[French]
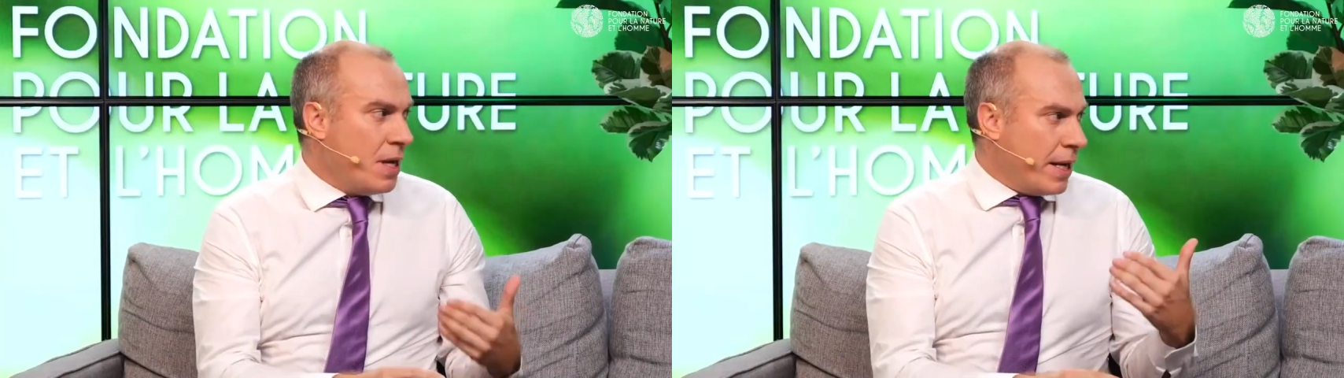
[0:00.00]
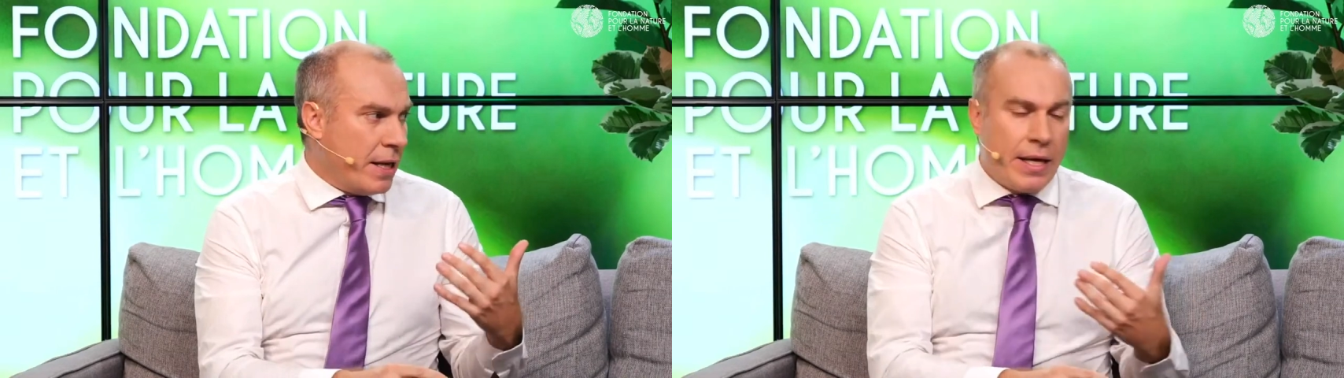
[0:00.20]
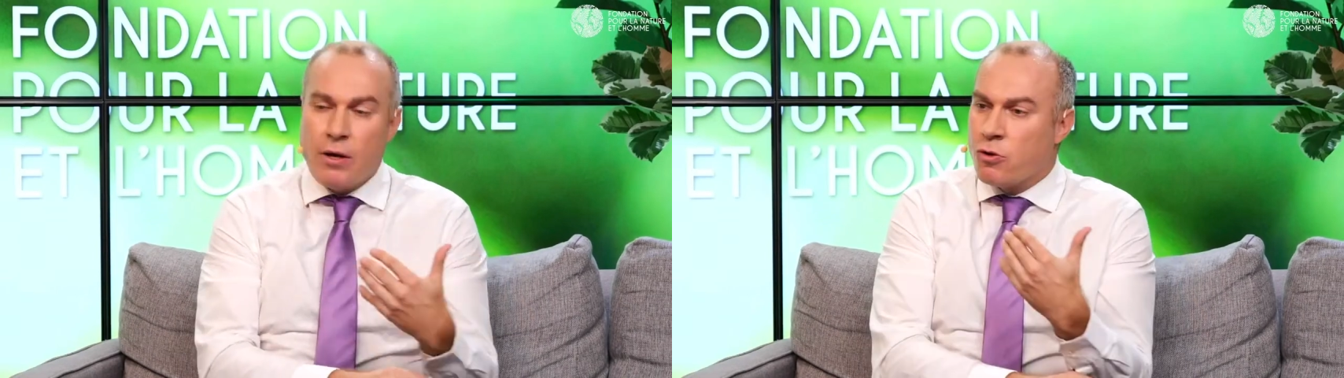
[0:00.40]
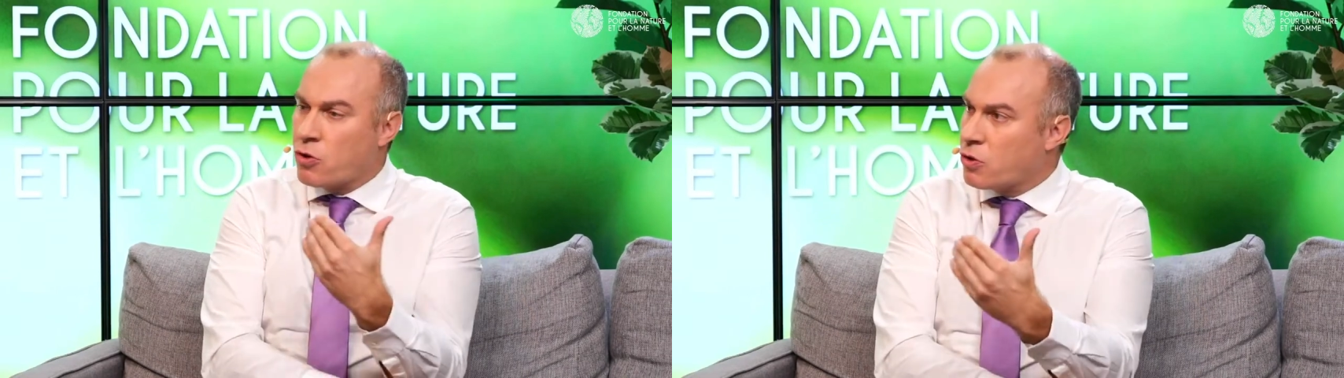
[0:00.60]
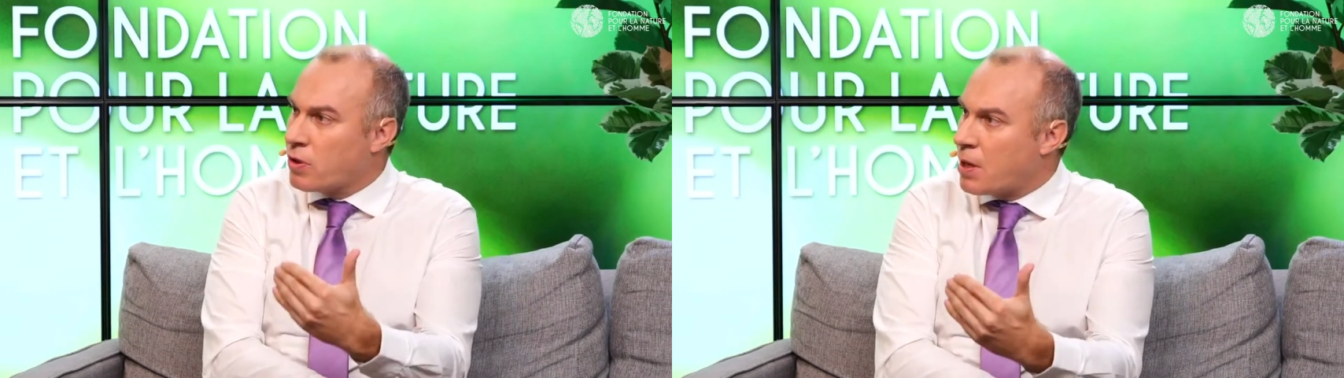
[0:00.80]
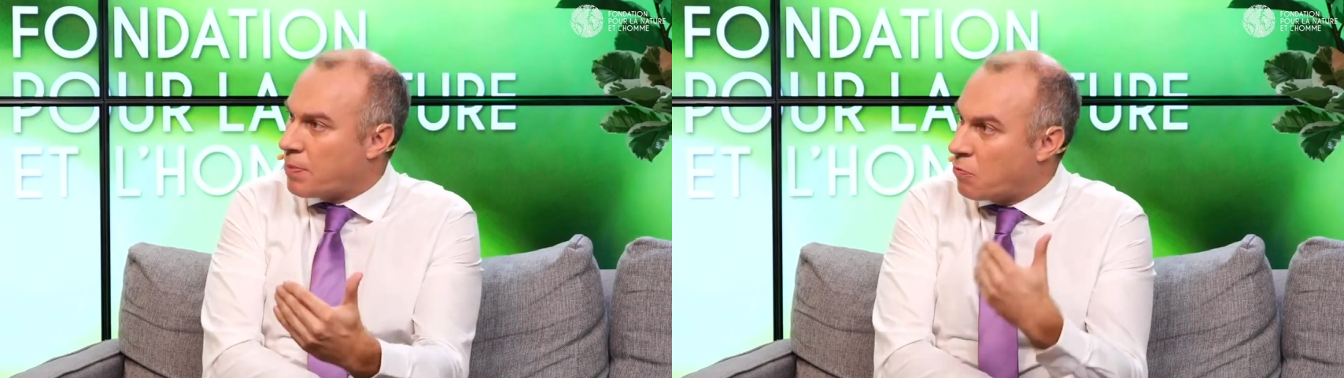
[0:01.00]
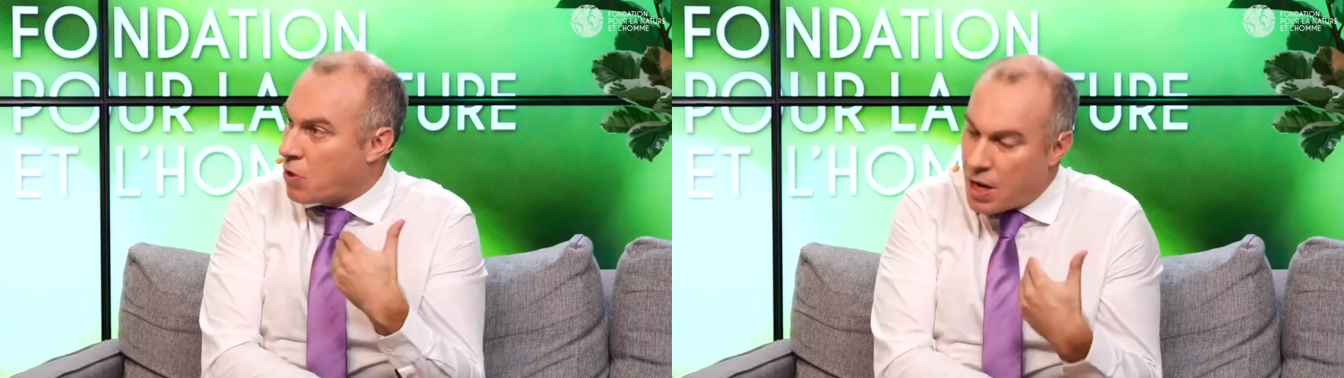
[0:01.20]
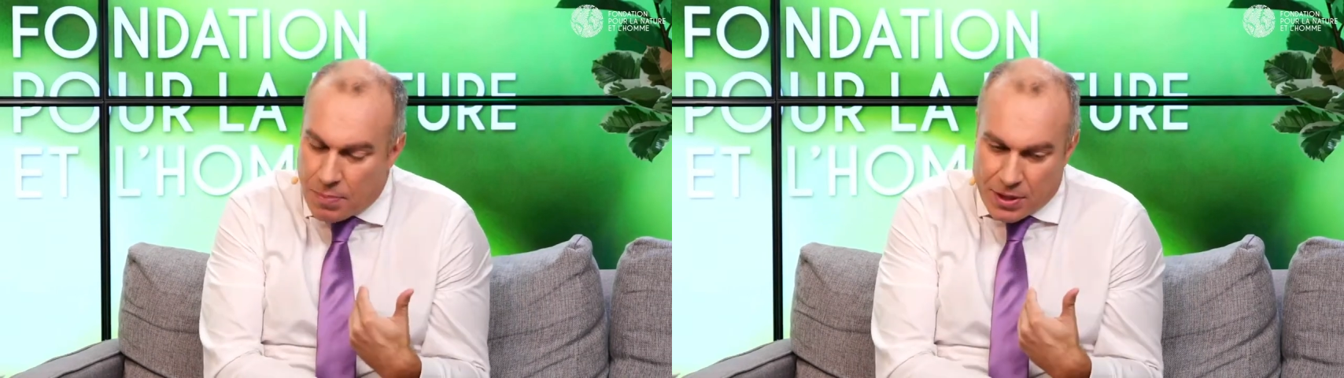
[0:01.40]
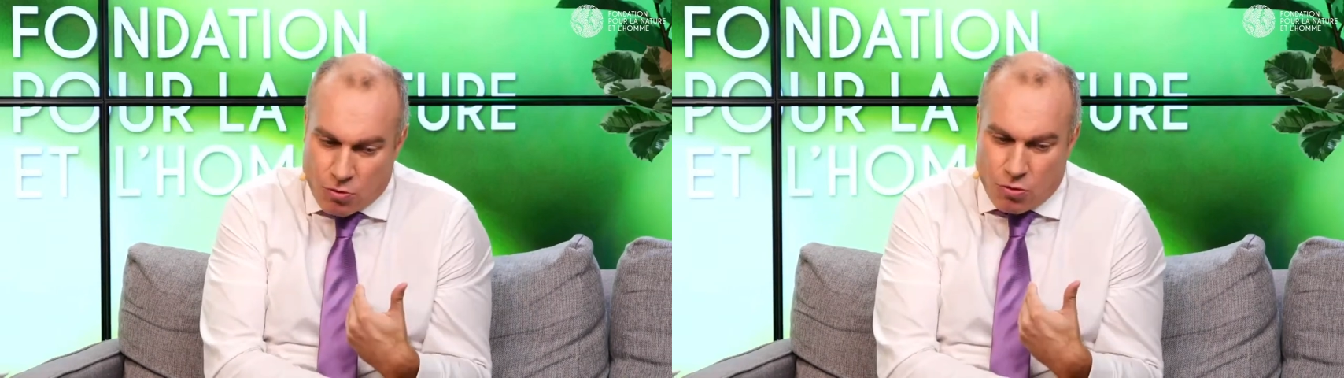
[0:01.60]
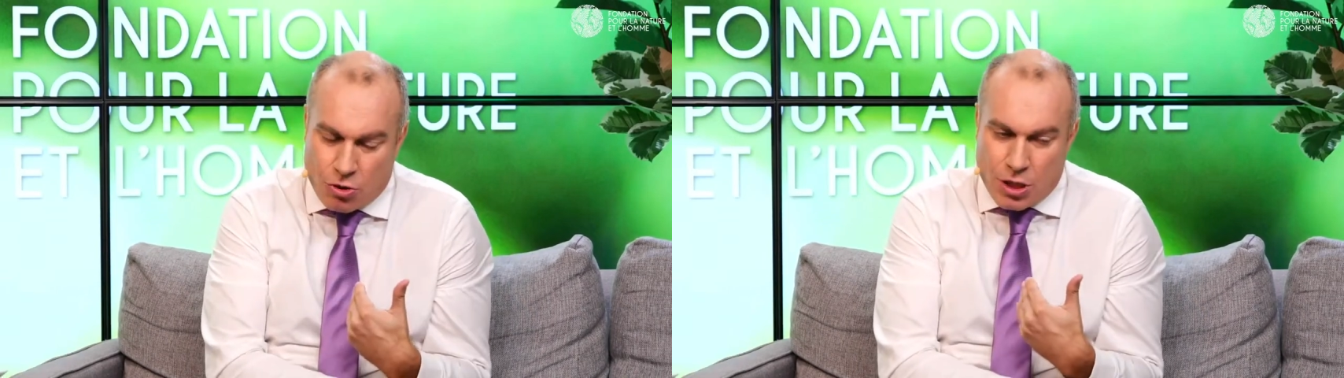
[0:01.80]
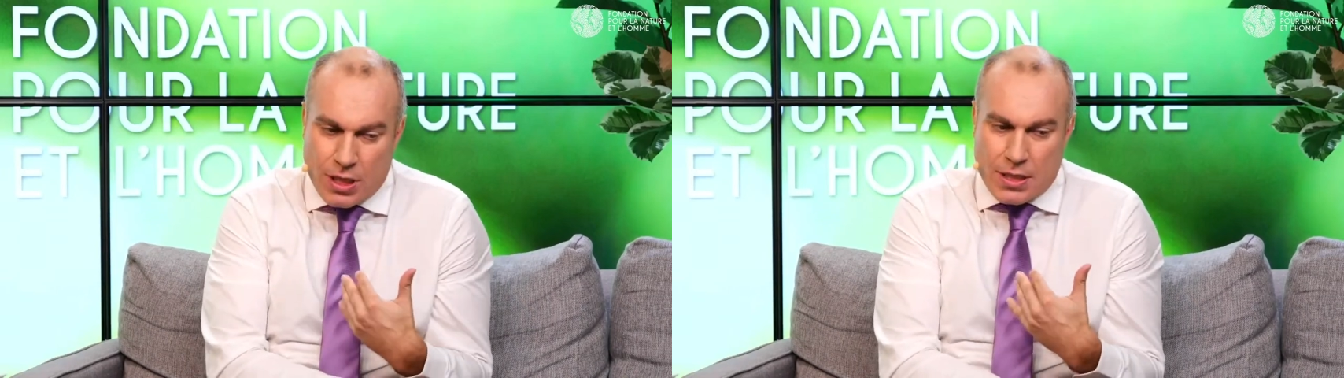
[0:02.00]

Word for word: Et, aujourd'hui, moi, l'impression que j'ai,